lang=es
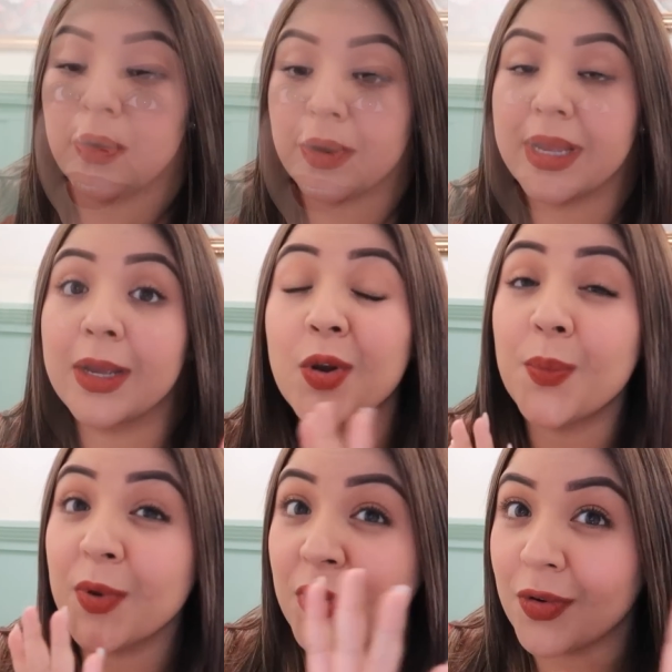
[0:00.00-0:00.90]
Ok,
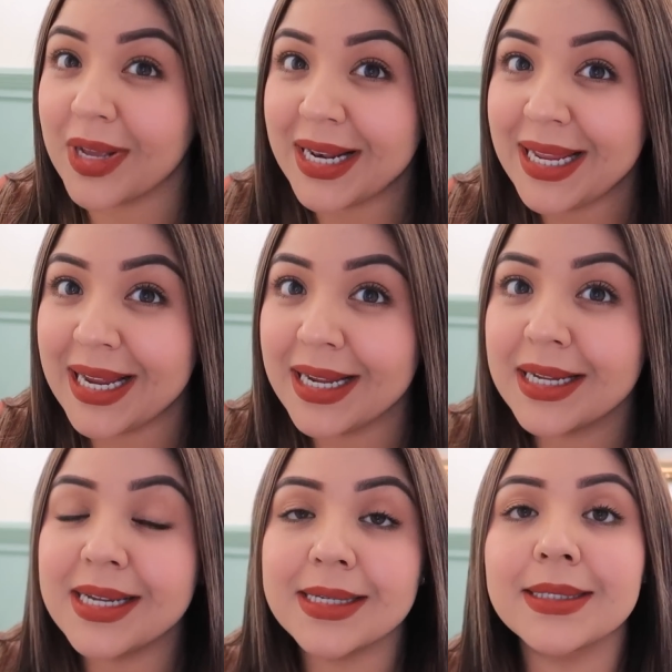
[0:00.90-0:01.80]
como yo
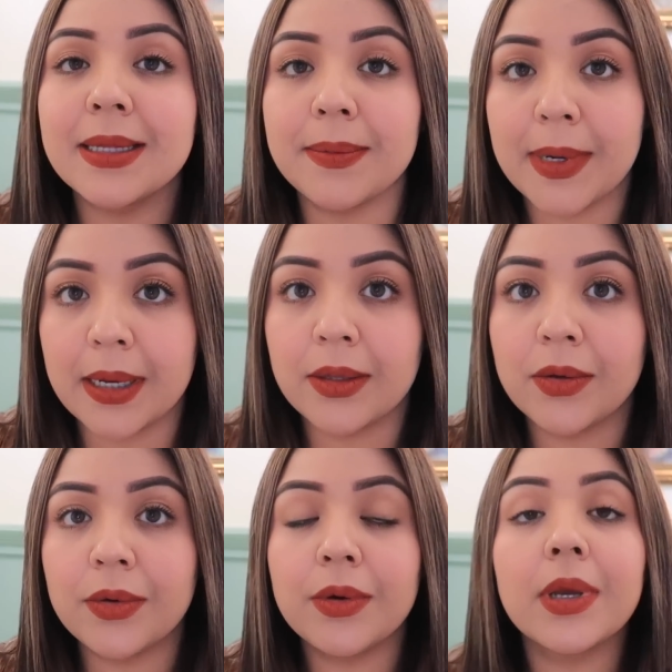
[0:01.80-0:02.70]
quería este
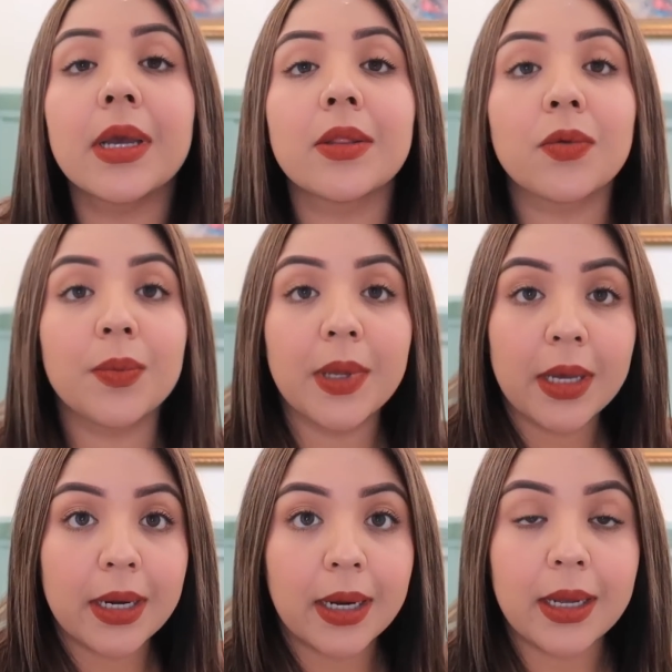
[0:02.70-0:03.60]
baño que
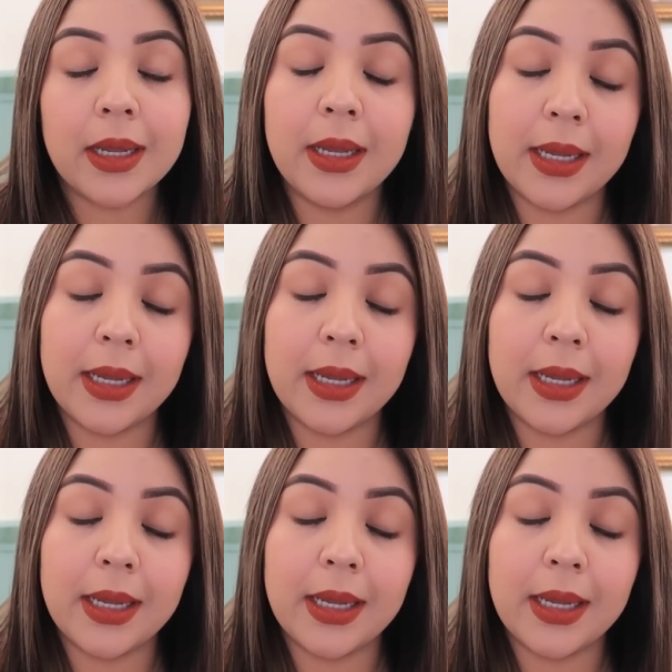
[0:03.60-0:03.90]
tuviera